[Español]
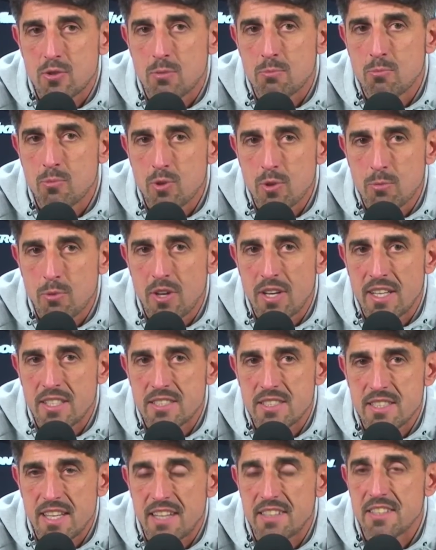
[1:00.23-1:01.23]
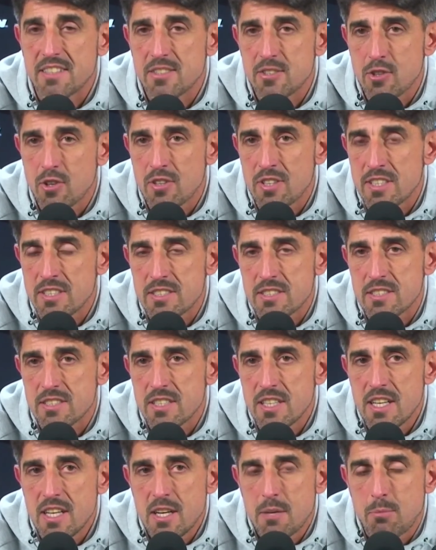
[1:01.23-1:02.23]
muy buenas adiciones
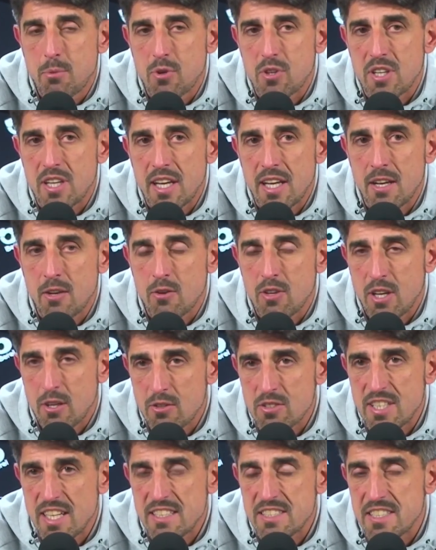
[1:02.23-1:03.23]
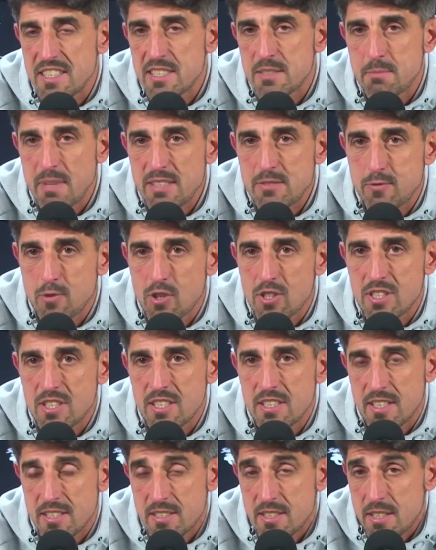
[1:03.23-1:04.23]
porque lo que nos hace es más fuerte,
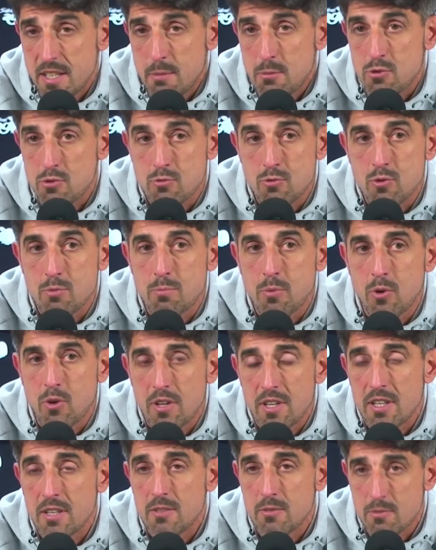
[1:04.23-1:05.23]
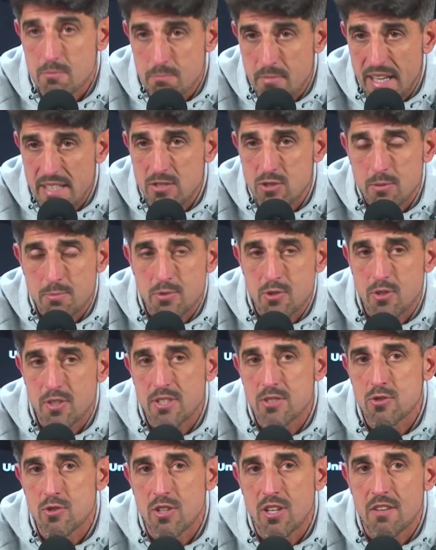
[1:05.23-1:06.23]
tenemos un grupo y más opciones
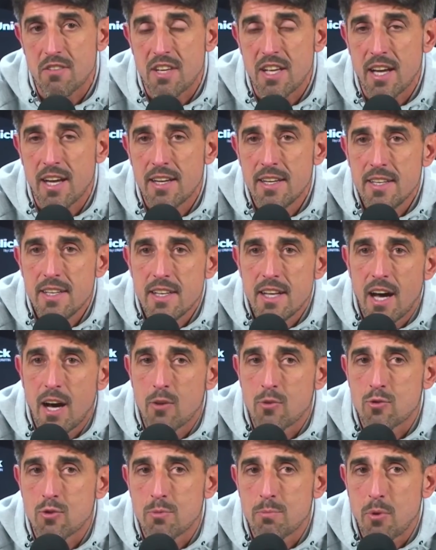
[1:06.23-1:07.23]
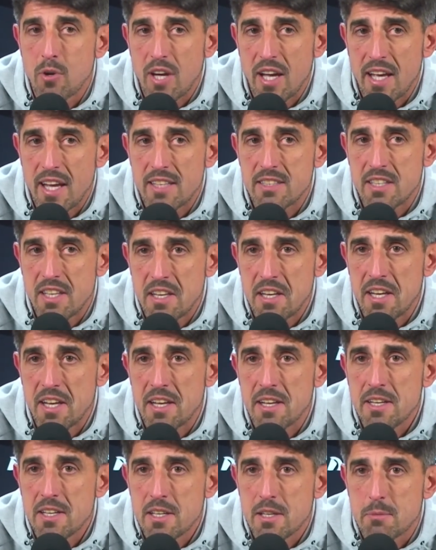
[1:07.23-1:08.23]
todavía todavía a un grupo que ya tiene
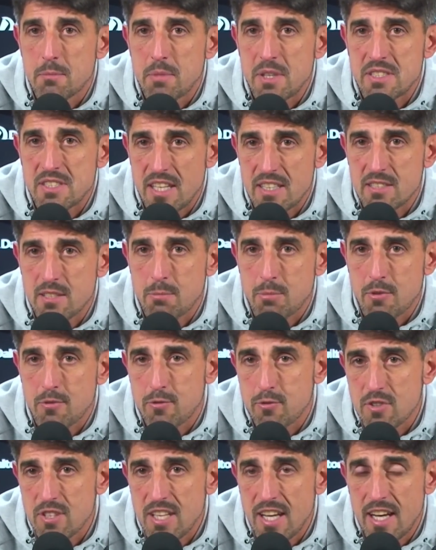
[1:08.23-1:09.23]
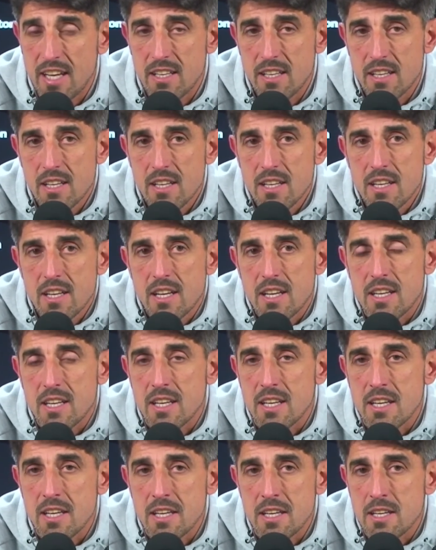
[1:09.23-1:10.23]
bastante profundidad
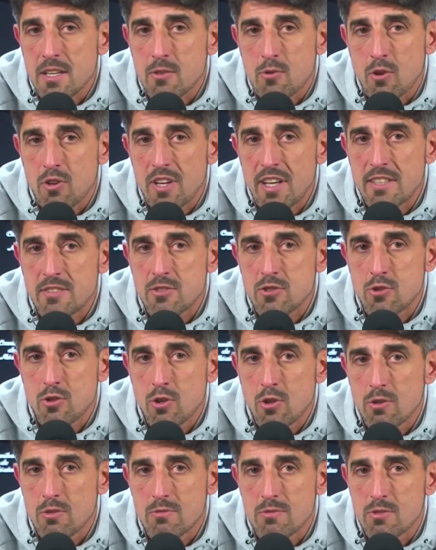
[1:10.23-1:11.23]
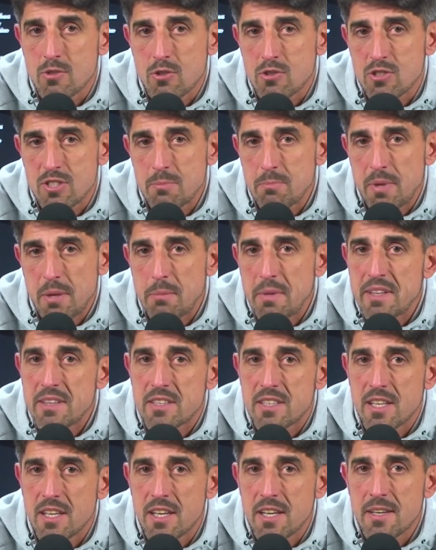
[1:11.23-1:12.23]
y con esto yo
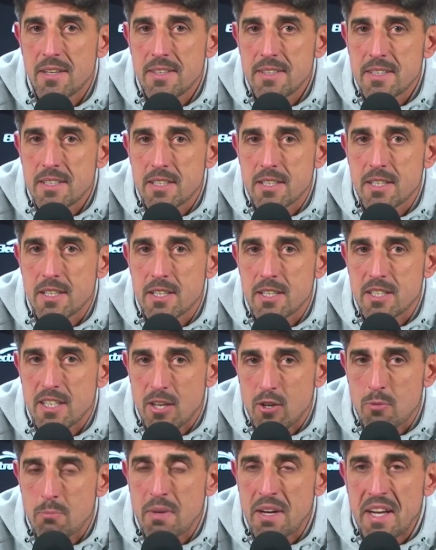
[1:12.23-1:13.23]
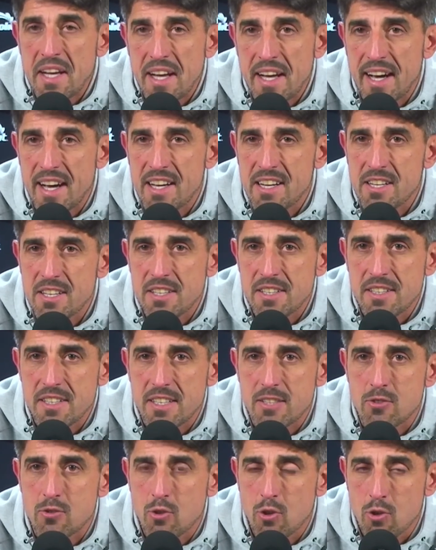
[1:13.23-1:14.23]
simplemente eh, quiero manejar que
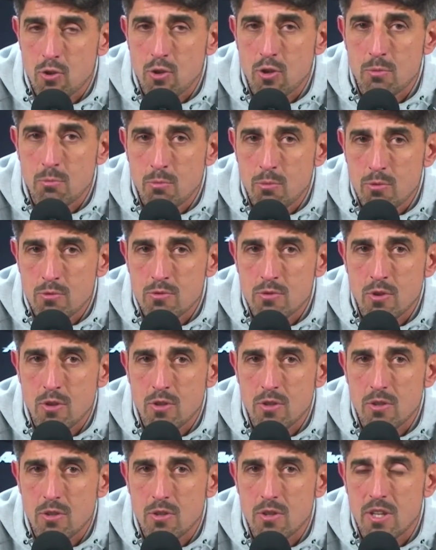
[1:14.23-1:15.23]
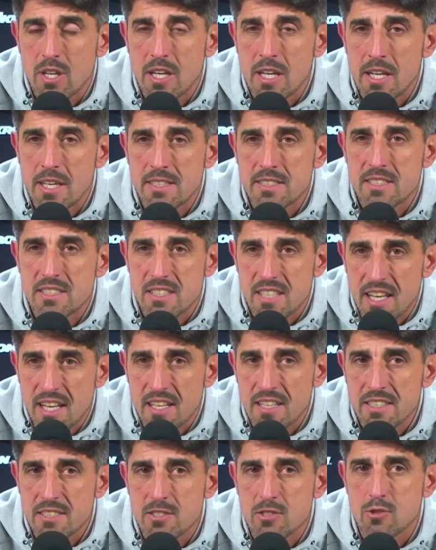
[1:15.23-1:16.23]
todo el mundo eh, esté
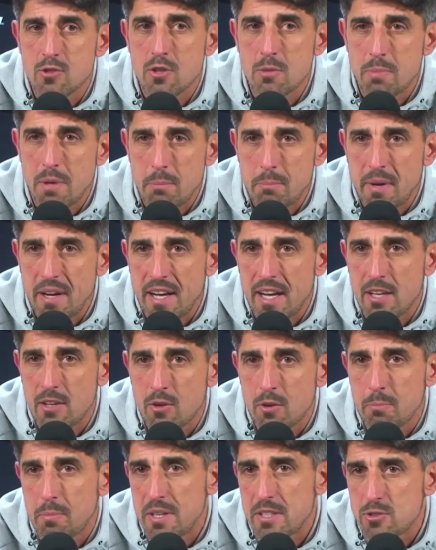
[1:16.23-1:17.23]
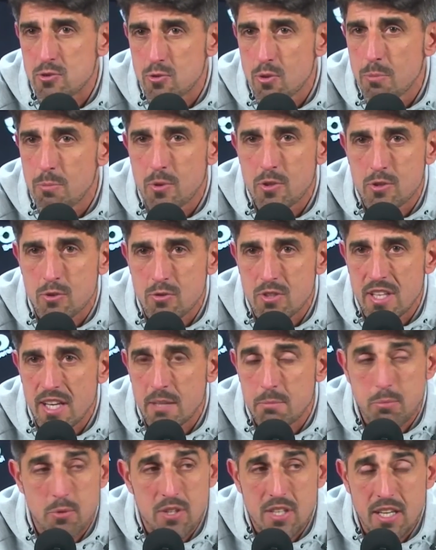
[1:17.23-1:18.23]
listo y preparado para su oportunidad,
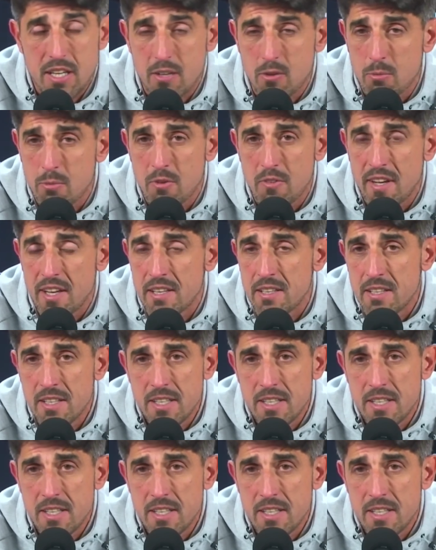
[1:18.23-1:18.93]
porque como ven